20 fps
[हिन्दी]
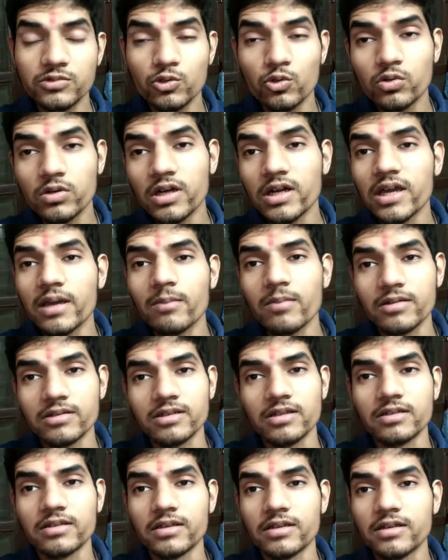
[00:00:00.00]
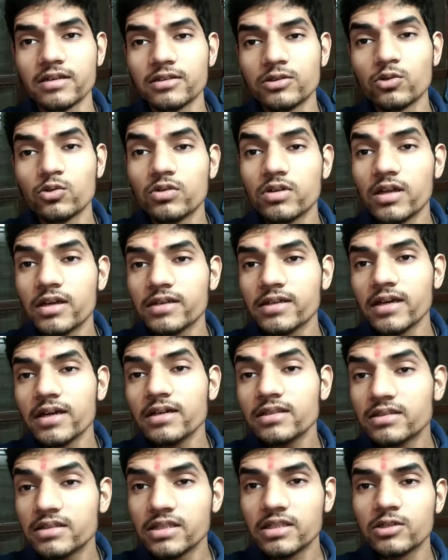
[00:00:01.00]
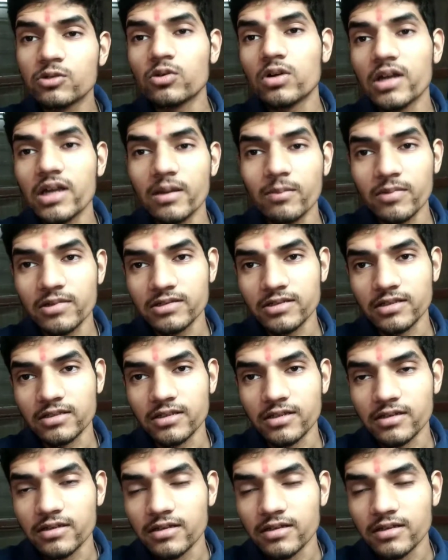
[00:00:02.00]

दोगुना टाइम लग जाता है दोगुना क्या तीन गुना टाइम लग जाता